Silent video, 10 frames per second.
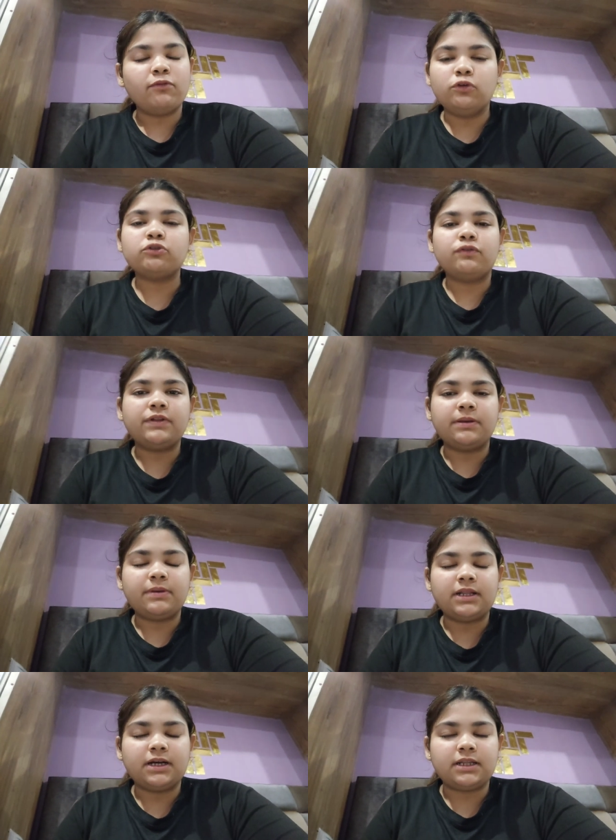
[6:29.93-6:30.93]
वो लोग तो फ्री में
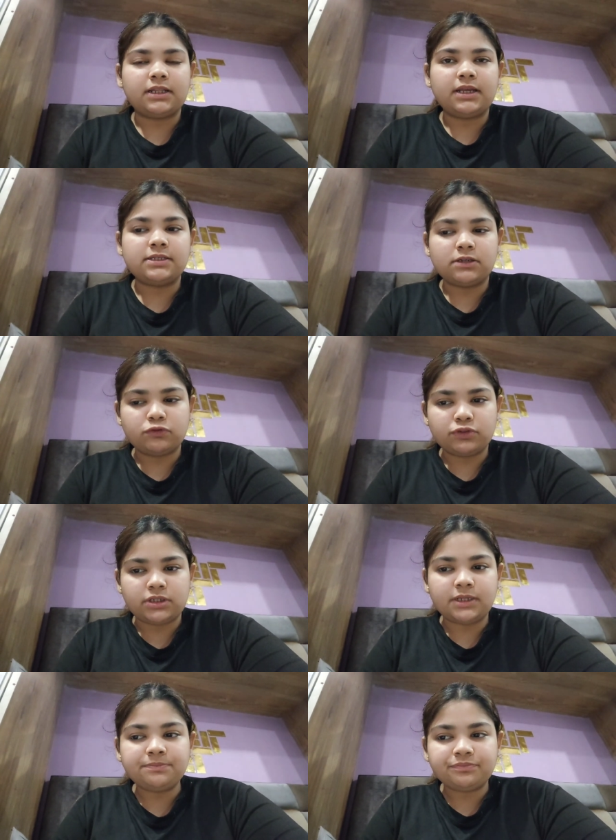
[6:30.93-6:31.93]
ही रख रहे थे ऐसा कुछ
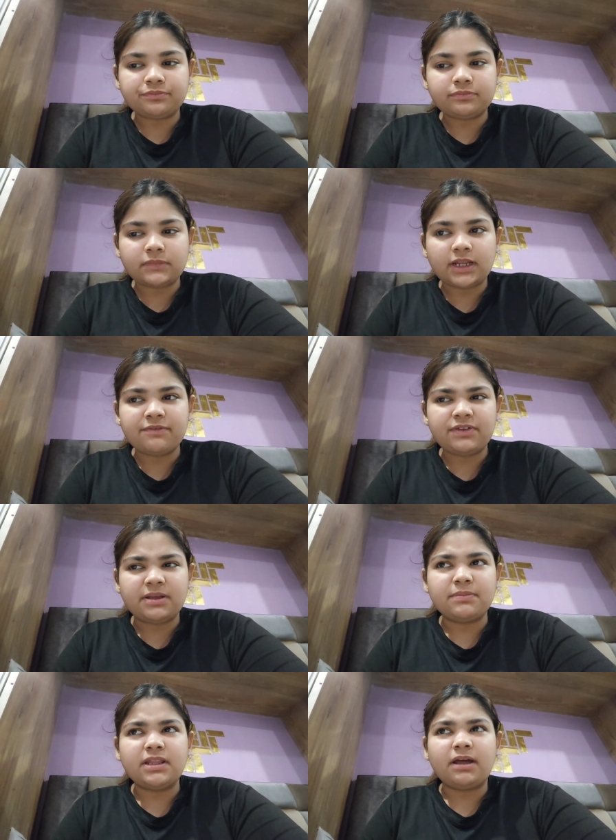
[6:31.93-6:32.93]
नहीं था पता नहीं
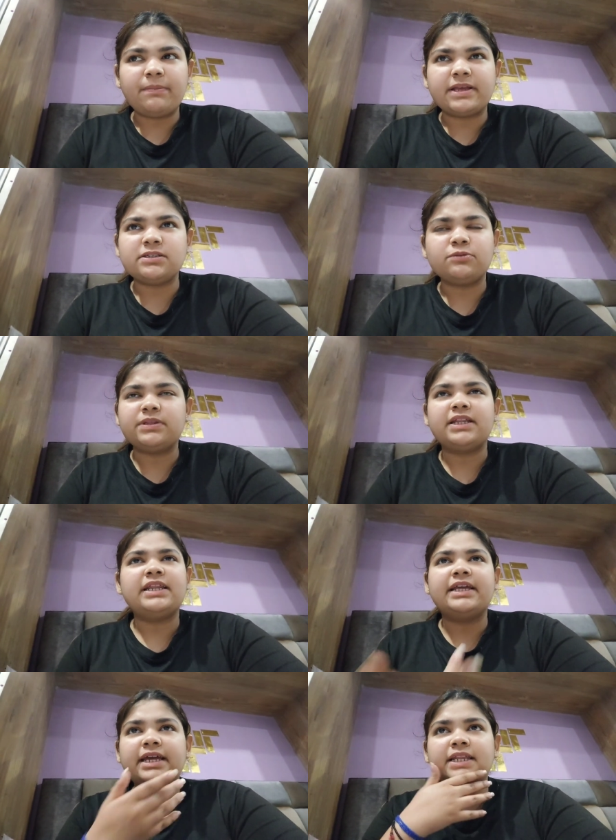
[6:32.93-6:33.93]
फ्री में था पैसे तो पता नहीं
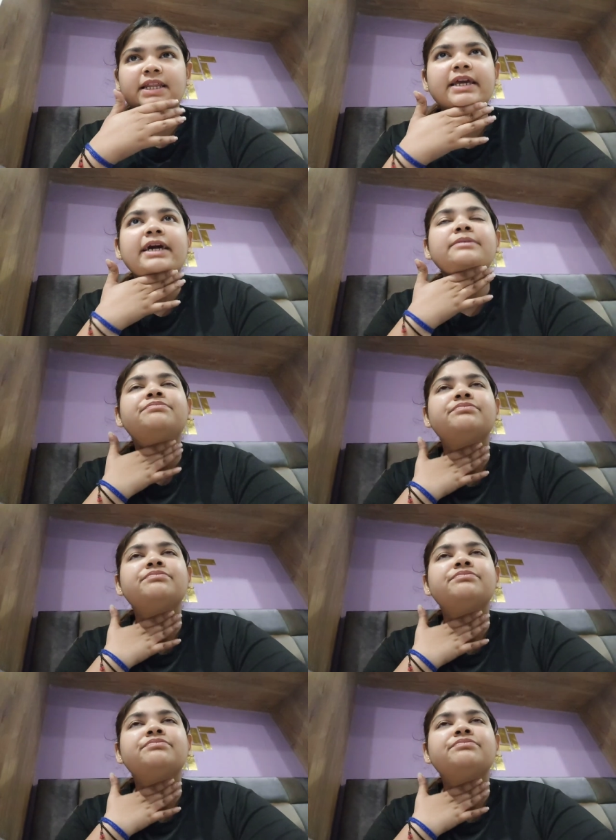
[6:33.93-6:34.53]
लिए नहीं लिए